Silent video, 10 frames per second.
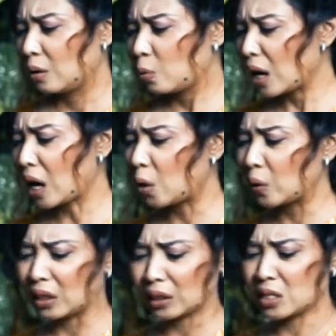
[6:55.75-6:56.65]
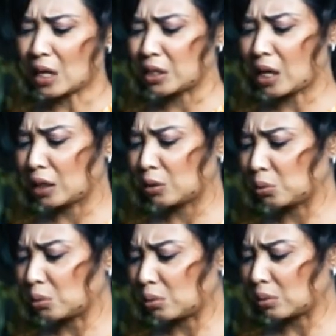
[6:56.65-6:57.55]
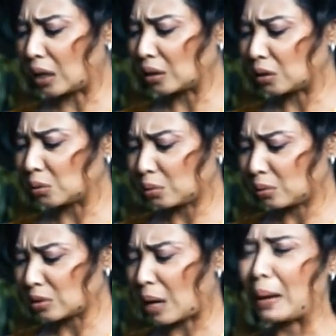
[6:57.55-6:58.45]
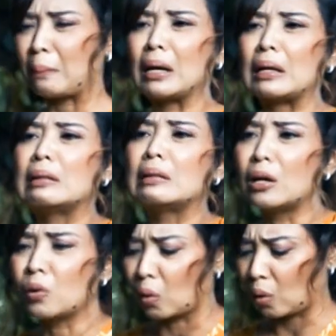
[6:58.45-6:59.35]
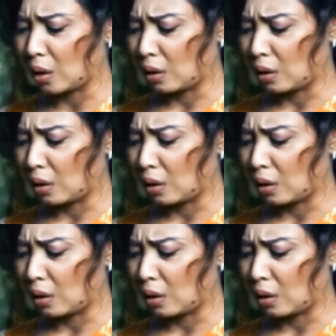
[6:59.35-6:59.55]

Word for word: wah kalau ingat kejadian itu tuh tante tuh sampai merinding loh.